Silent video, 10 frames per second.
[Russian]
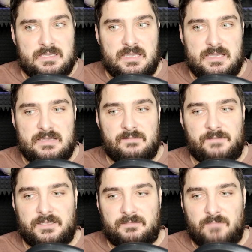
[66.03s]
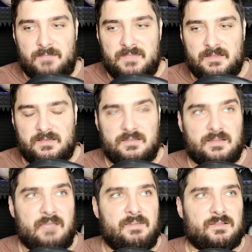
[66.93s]
И в этот момент,
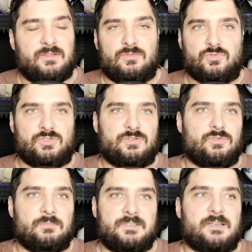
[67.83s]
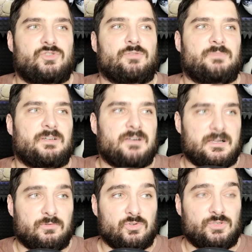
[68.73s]
наверное, нужно думать о чем-то
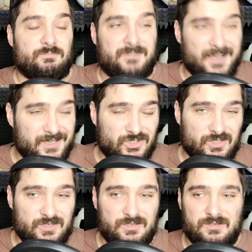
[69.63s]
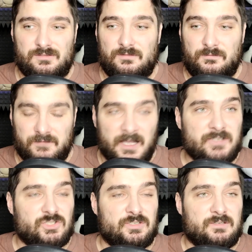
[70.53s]
хорошем, даже в
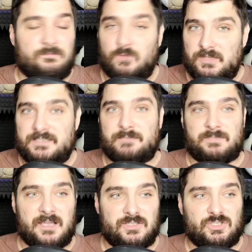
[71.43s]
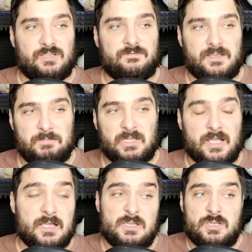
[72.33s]
наши вот эти мрачные
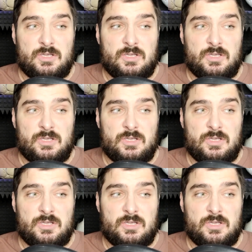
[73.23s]
времена.